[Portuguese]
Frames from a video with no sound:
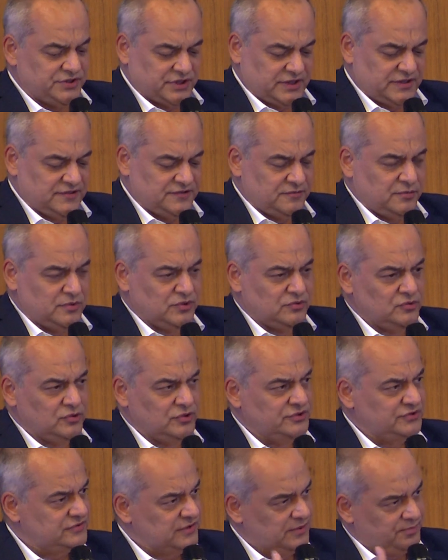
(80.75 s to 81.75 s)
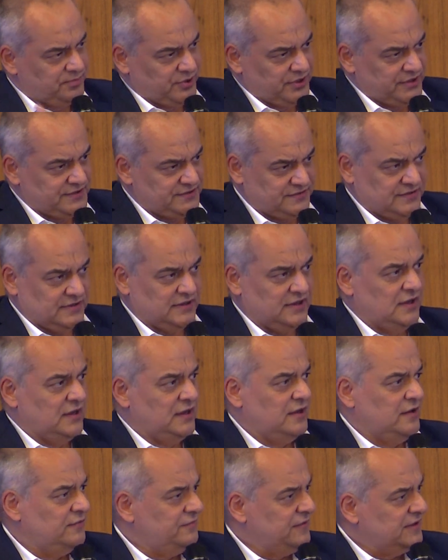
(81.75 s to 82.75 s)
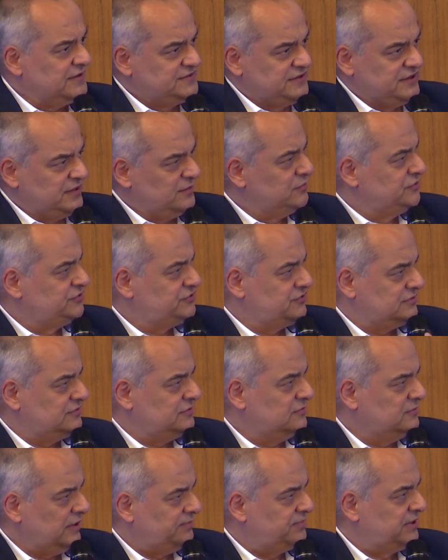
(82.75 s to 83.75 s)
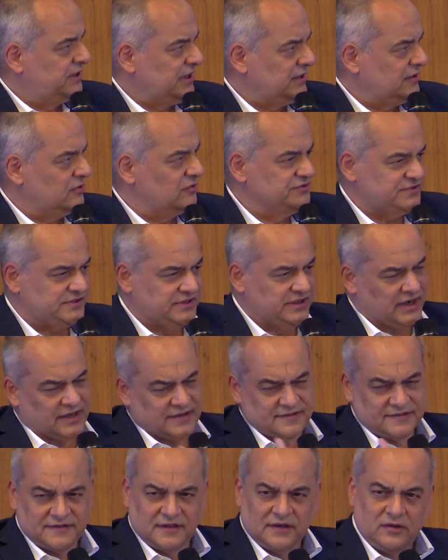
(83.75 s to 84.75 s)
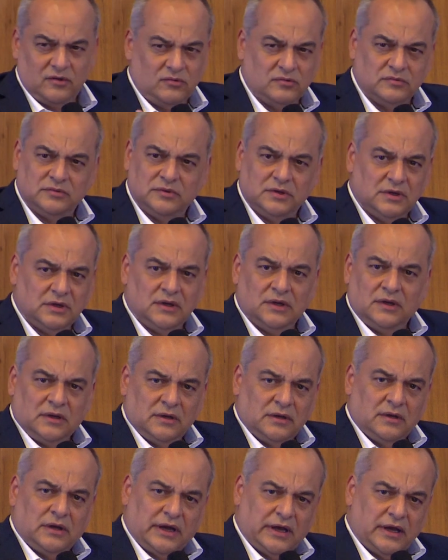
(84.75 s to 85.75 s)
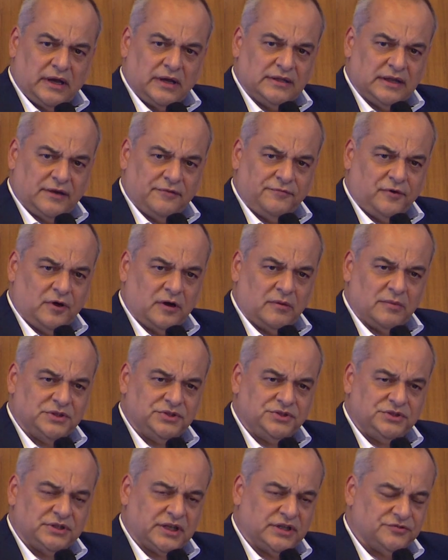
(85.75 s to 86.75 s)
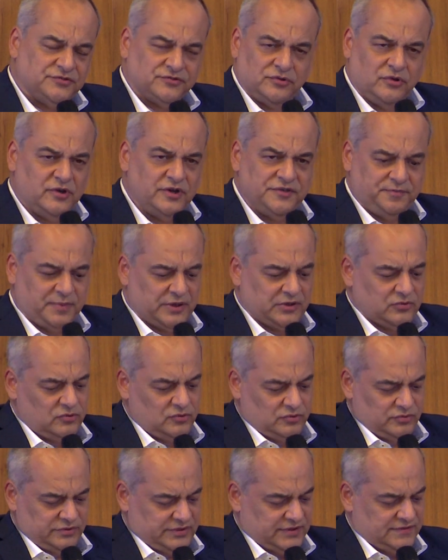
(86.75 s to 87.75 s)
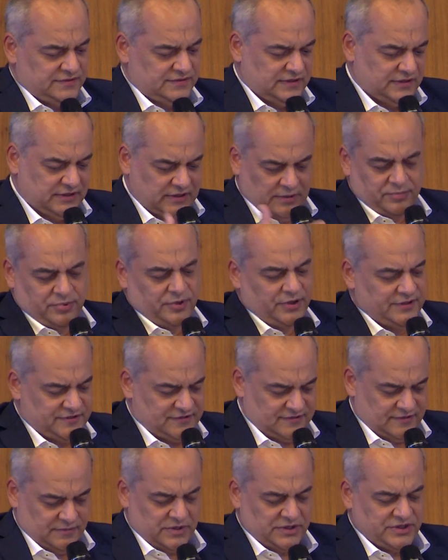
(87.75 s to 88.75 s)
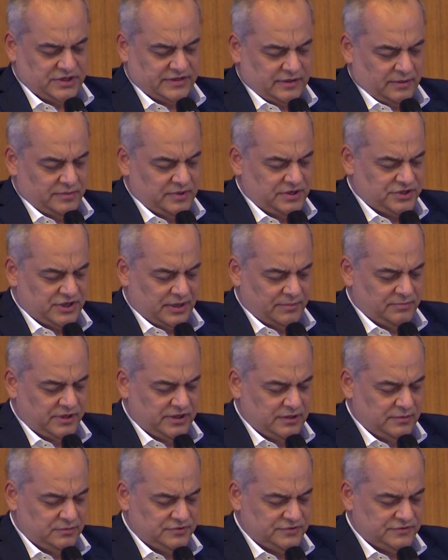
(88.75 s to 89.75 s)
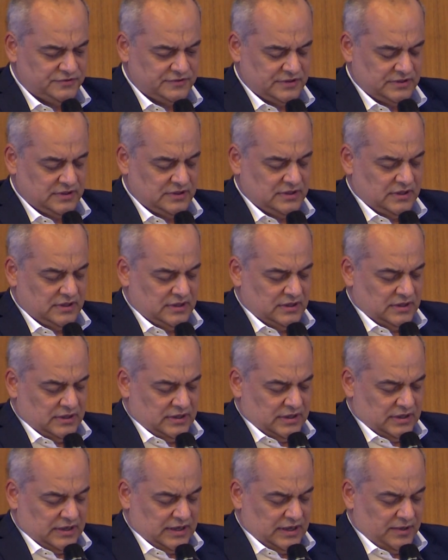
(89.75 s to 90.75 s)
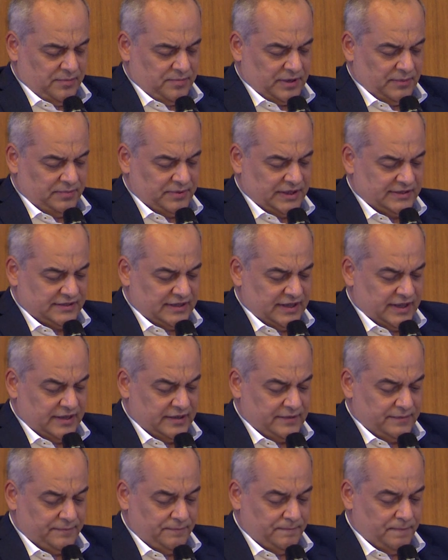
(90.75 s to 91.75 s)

de 15 minutos, depois fazemos uma pequena consideração eh, na forma de questões, perguntas, e depois imediatamente abrimos eh, para a plateia.